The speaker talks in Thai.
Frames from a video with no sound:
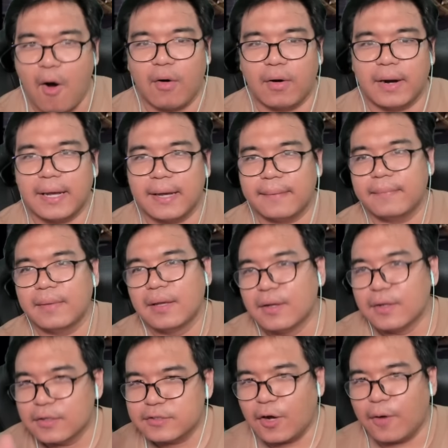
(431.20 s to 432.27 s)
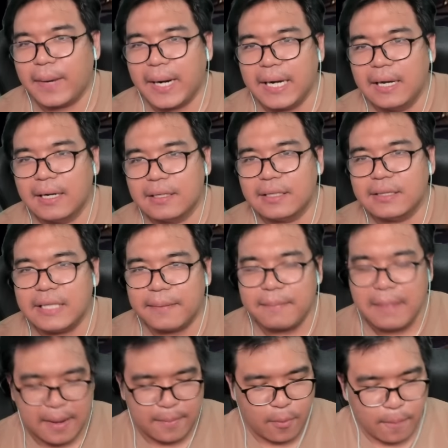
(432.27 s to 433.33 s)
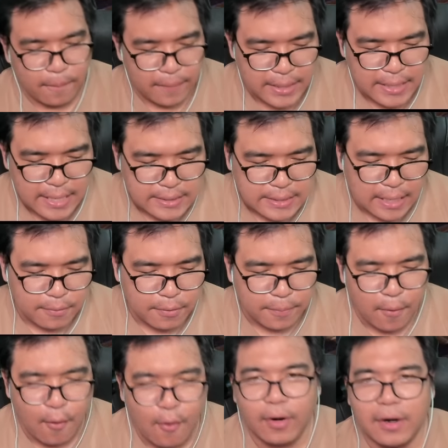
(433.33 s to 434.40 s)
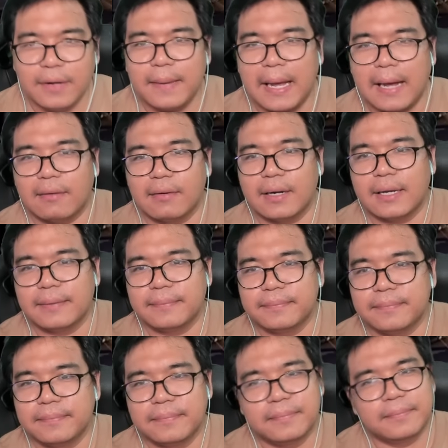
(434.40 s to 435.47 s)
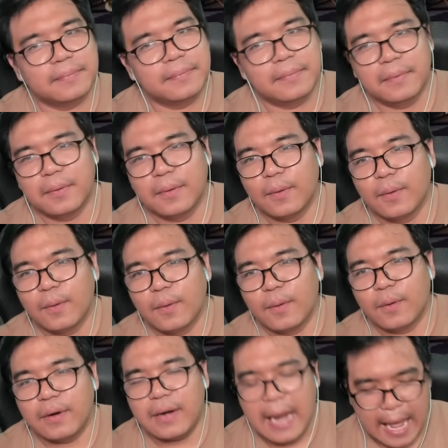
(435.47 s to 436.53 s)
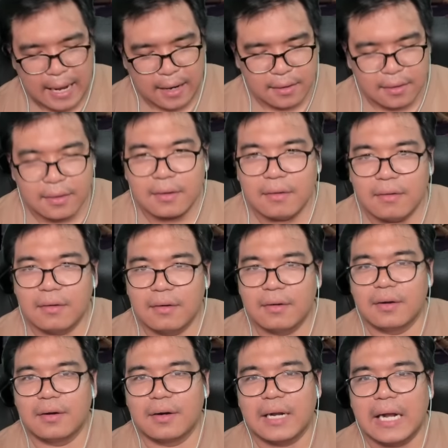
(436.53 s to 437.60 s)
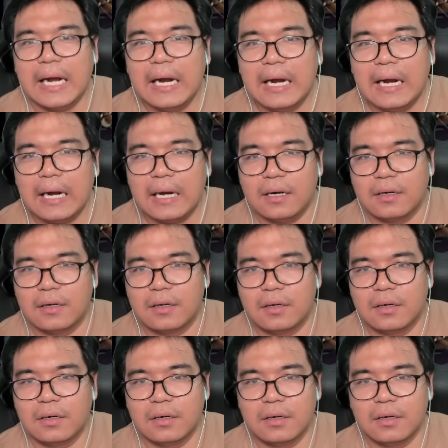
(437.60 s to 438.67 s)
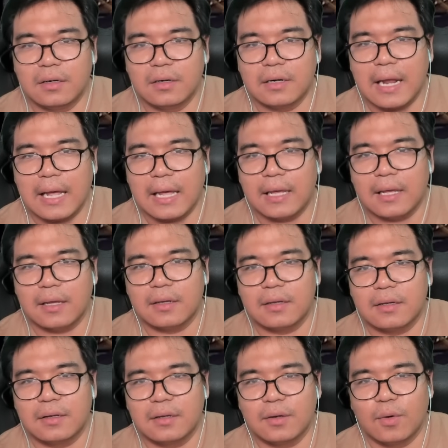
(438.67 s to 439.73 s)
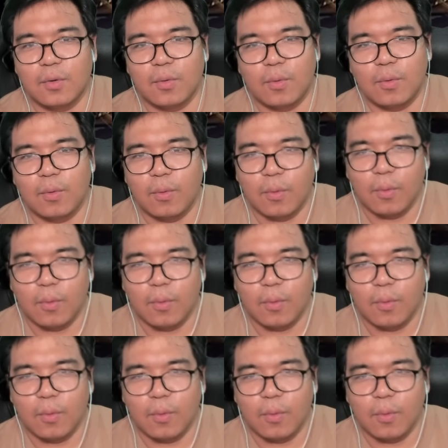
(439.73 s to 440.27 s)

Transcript: งนะครับ สองพันหนึ่ง ที่เตรียมมาผมไม่แน่ใจว่าพอหรือเปล่านะครับหนักเกินนะฮะโอ้โห